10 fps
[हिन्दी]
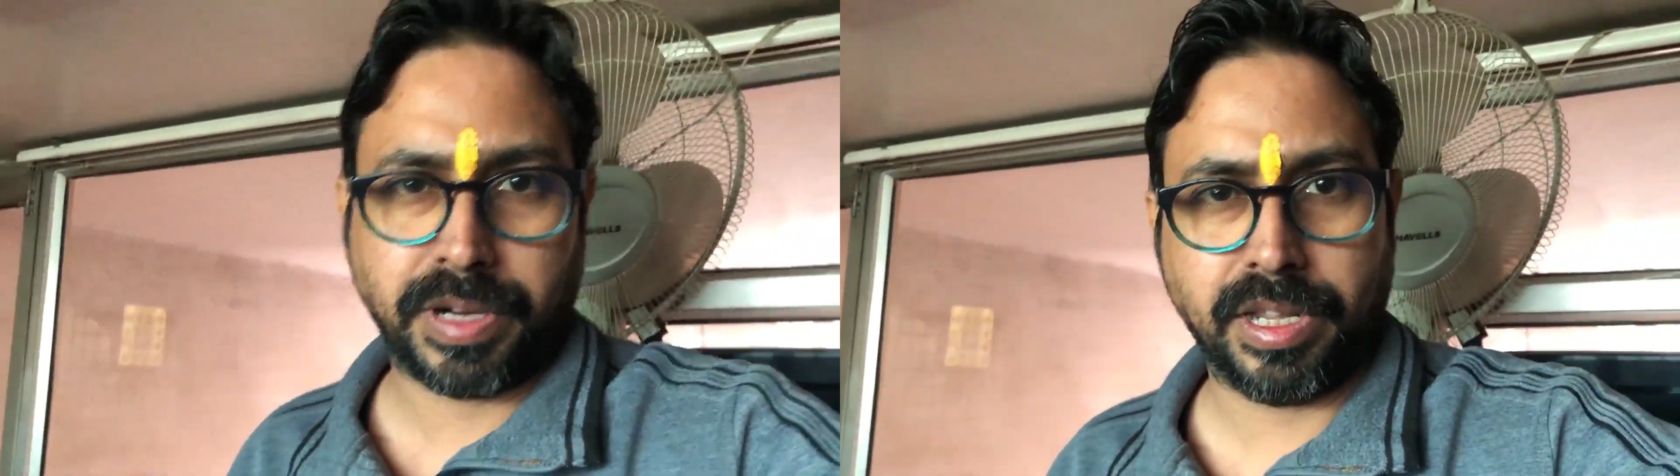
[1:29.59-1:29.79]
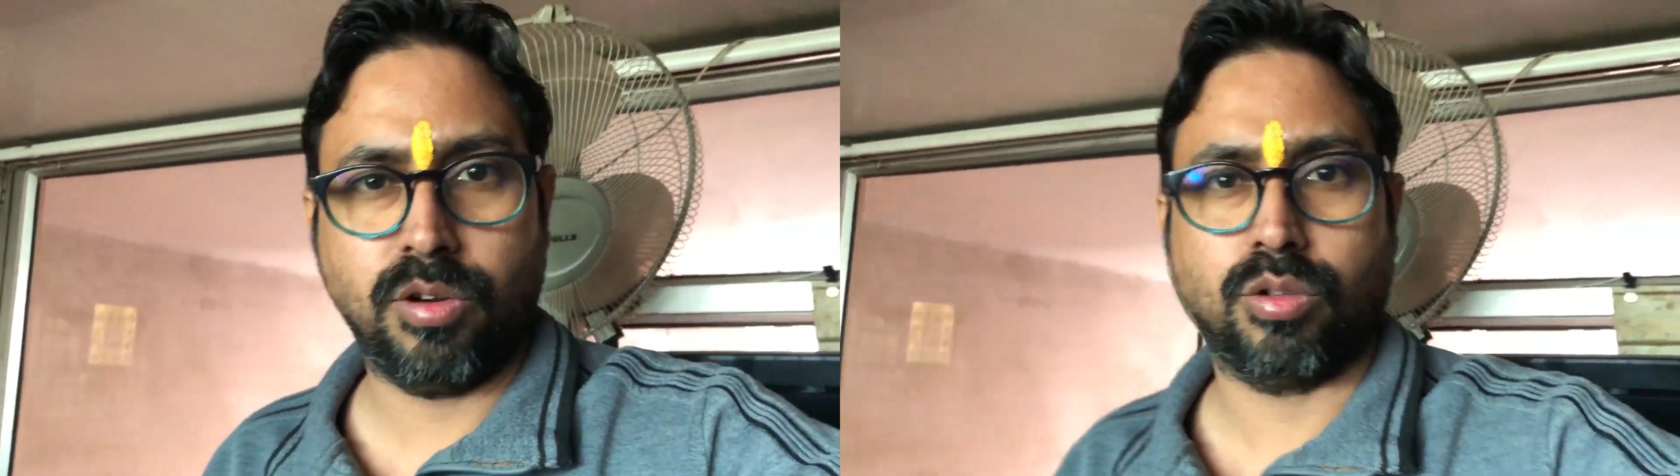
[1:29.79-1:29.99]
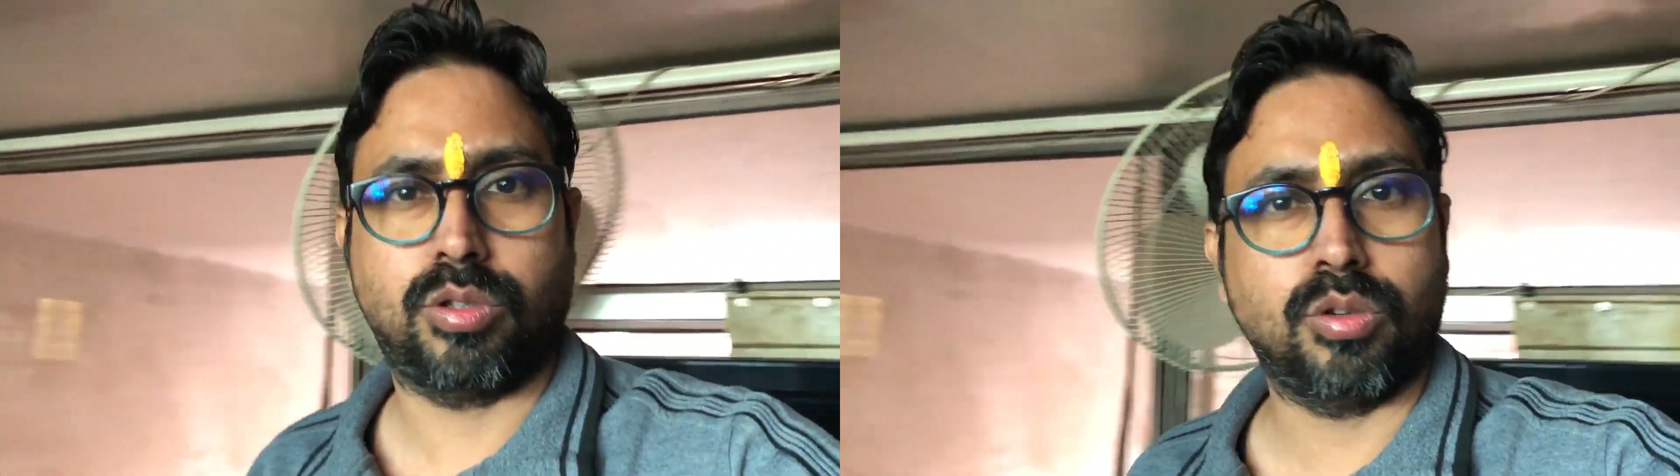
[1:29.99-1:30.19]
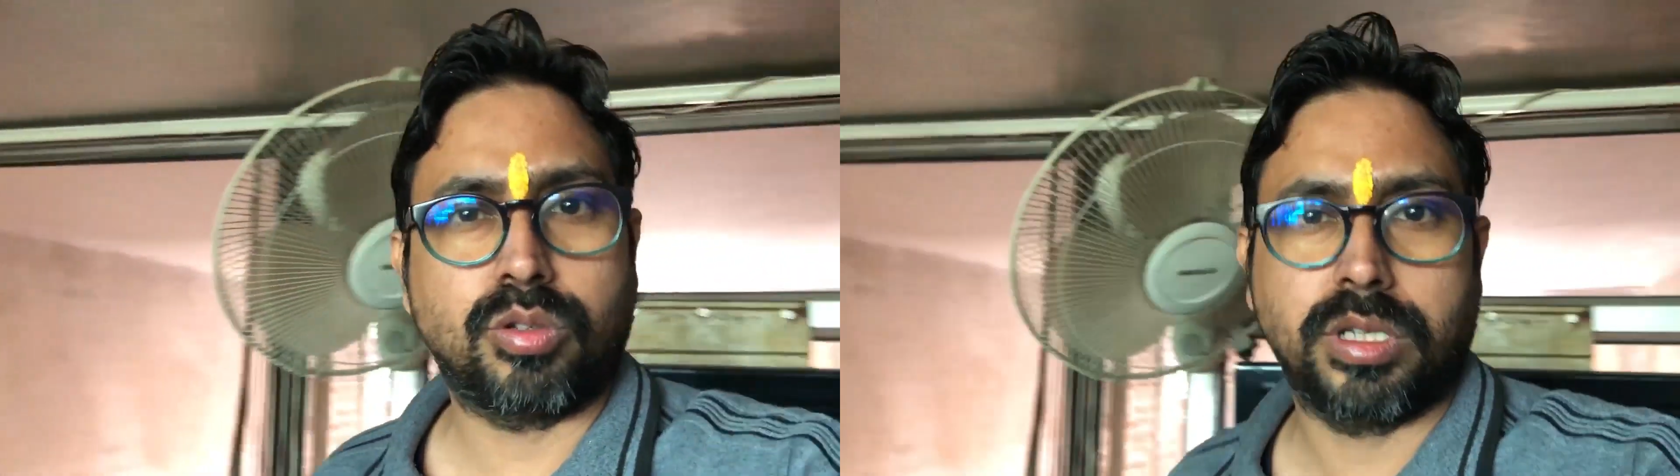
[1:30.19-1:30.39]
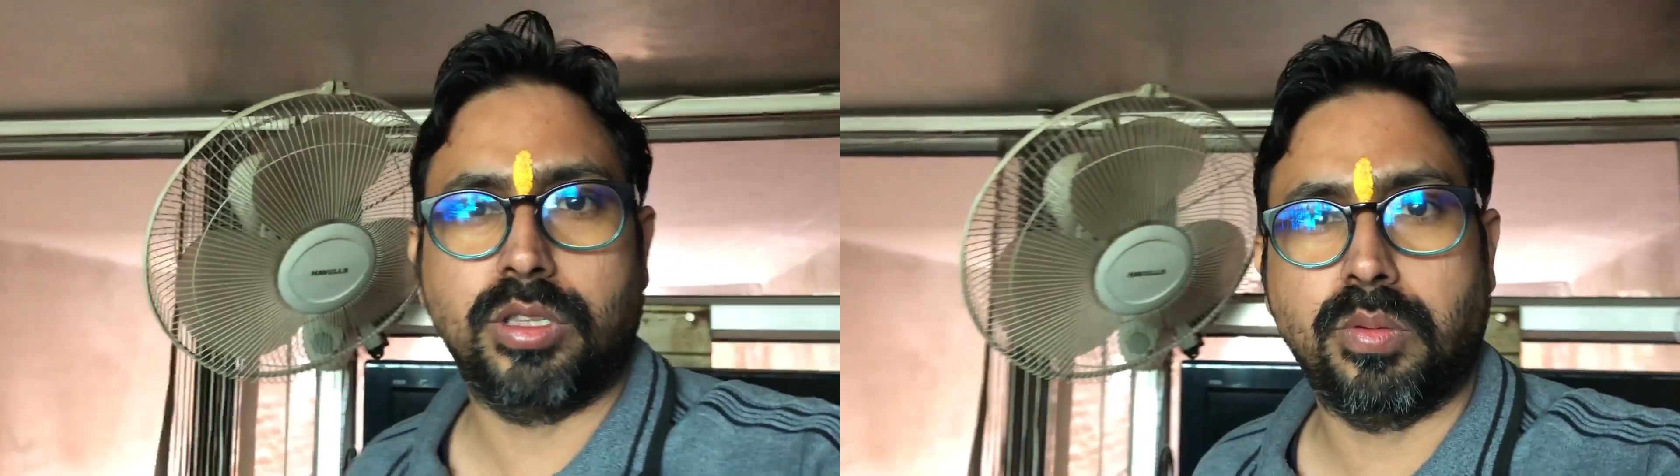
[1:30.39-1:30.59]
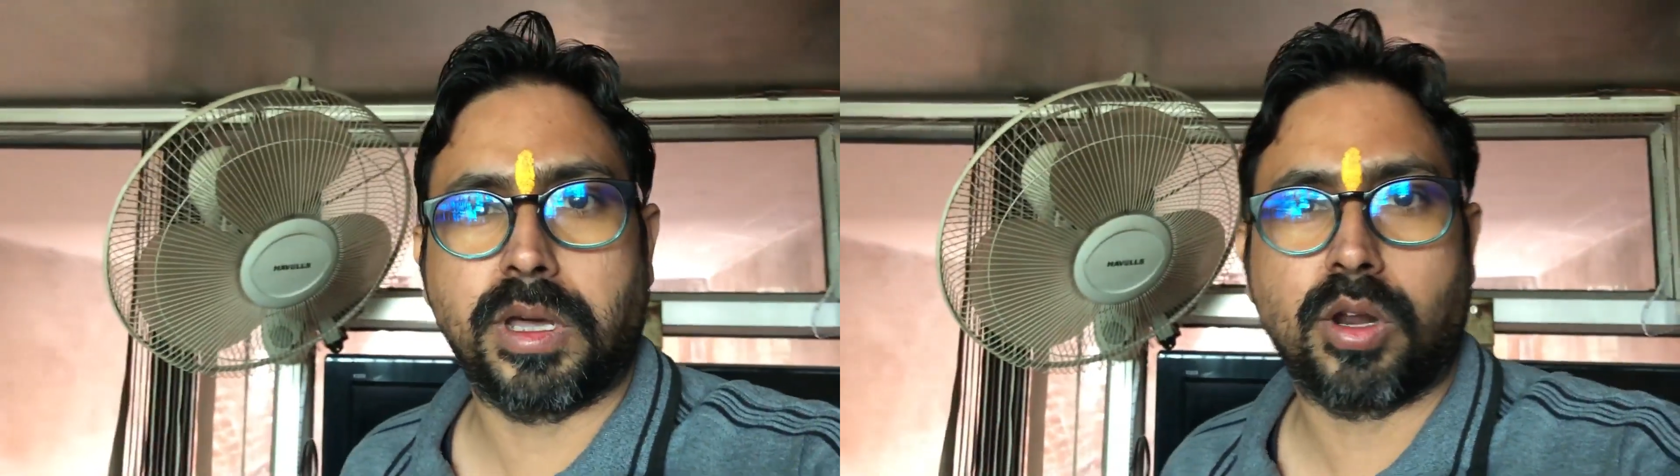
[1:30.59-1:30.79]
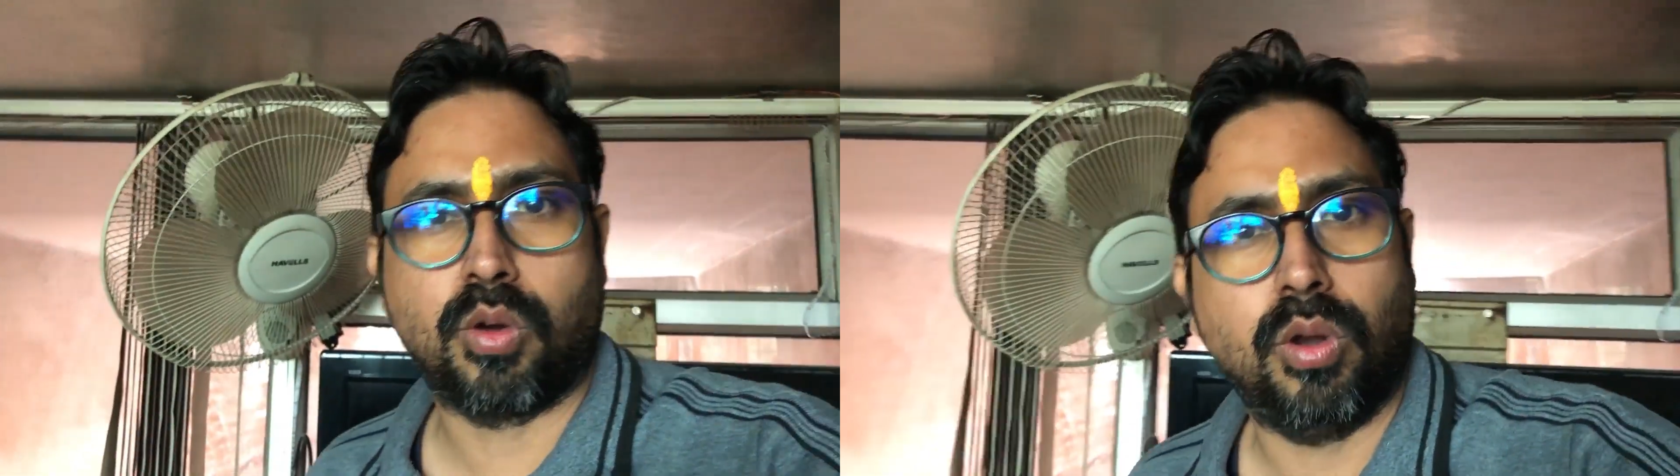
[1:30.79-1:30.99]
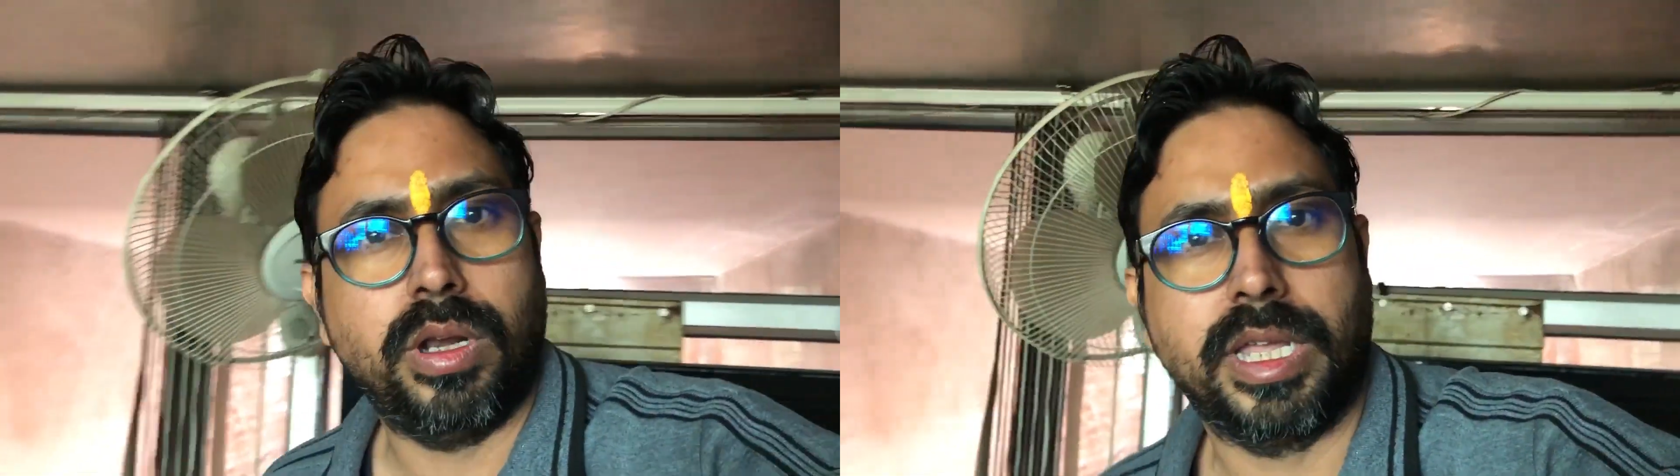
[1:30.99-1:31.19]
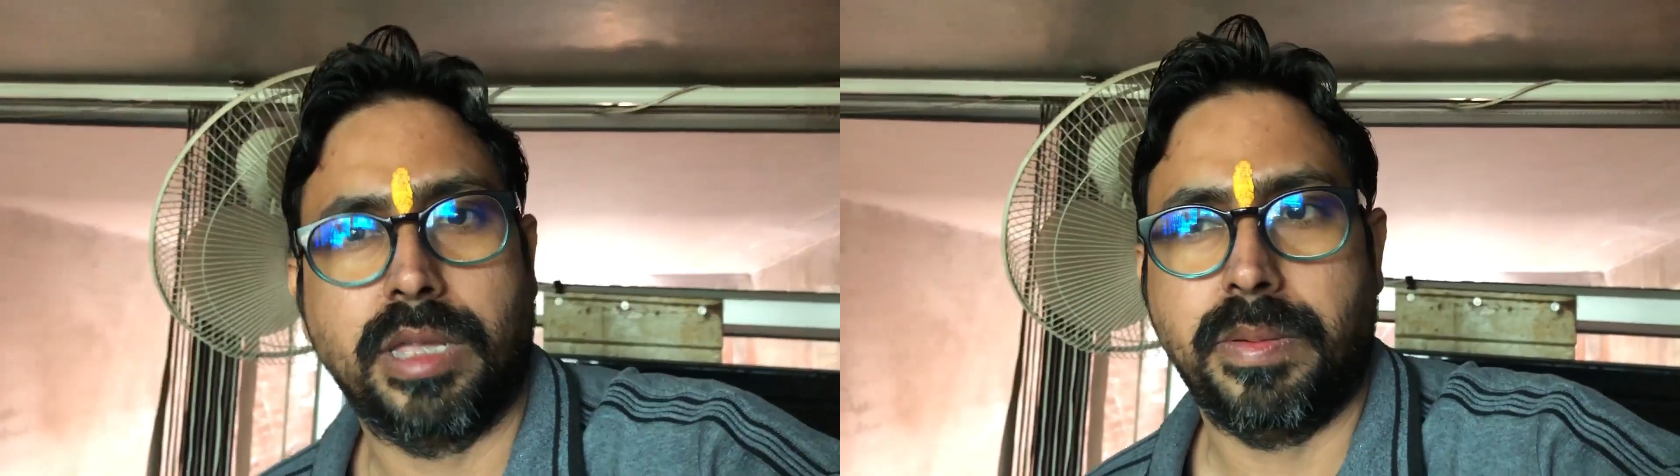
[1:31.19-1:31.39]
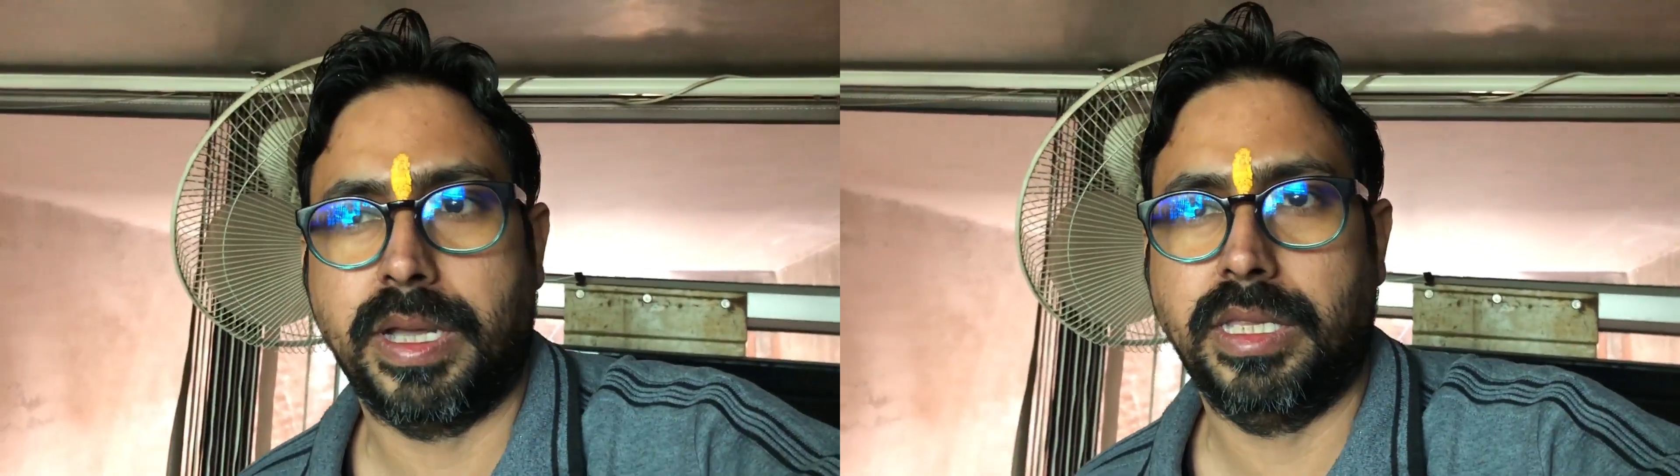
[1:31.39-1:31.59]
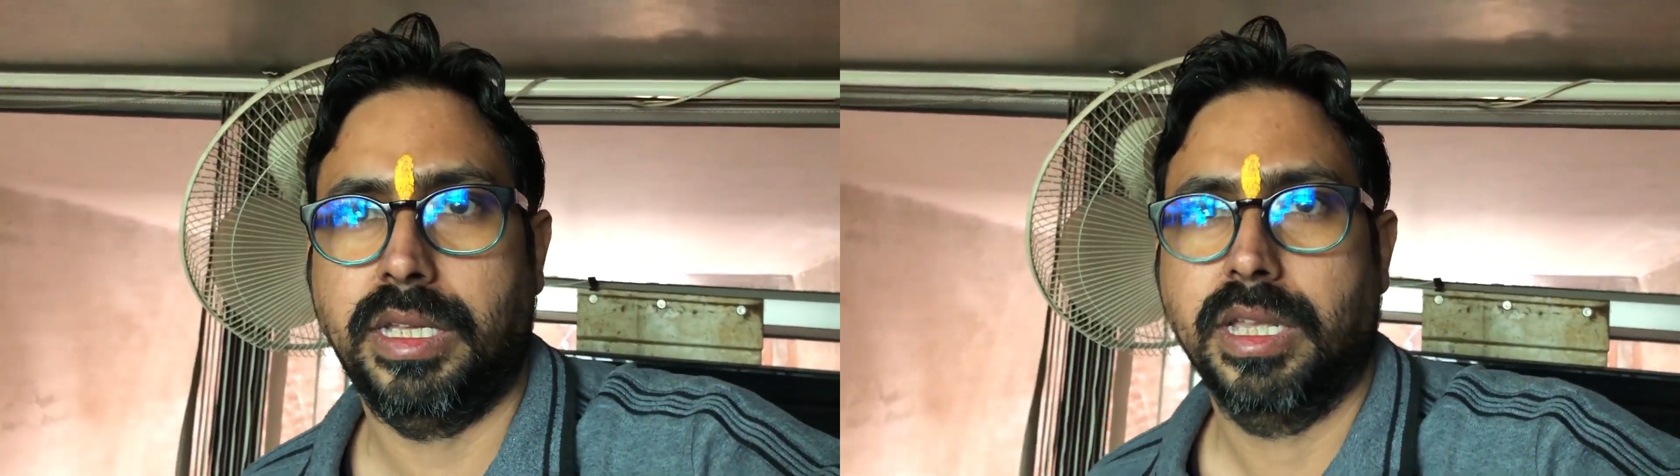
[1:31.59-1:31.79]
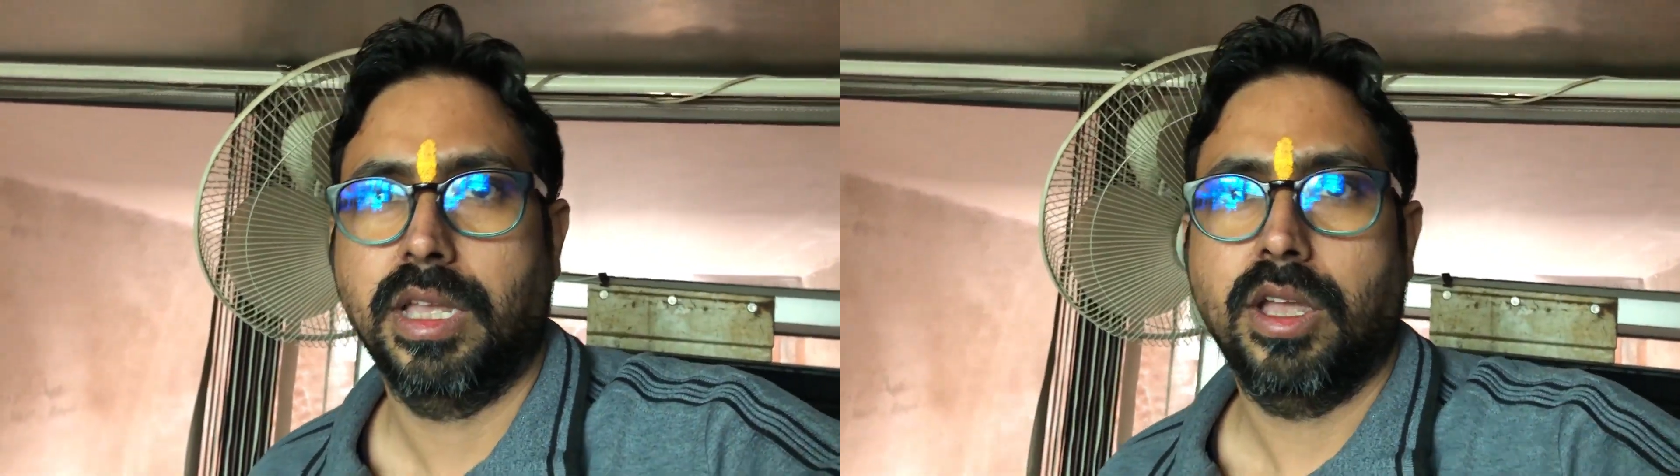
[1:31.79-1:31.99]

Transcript: फिटिंग होती है उसकी दोबारा खोलने के बाद